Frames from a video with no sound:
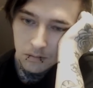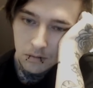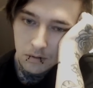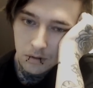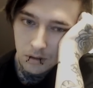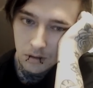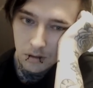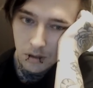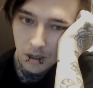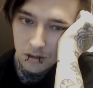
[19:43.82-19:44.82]
Да не
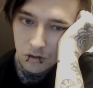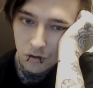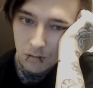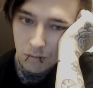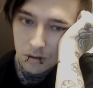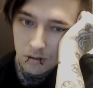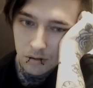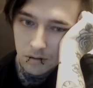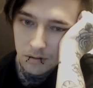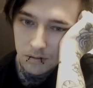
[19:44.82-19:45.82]
особо
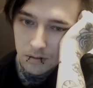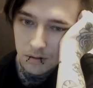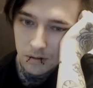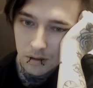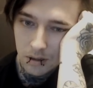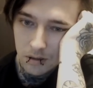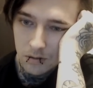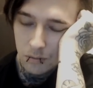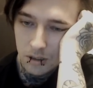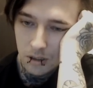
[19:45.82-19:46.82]

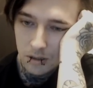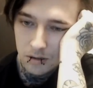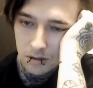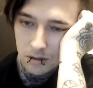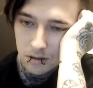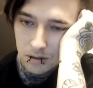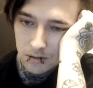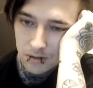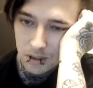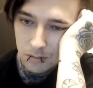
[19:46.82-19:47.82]
изменились с
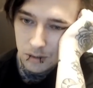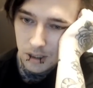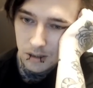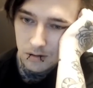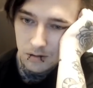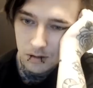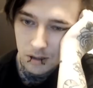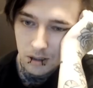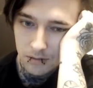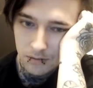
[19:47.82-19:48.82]
18,
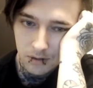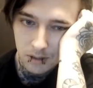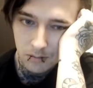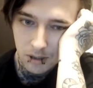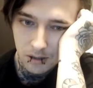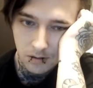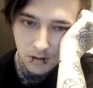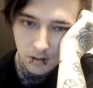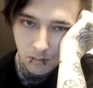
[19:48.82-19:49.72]
наверное, 18 это был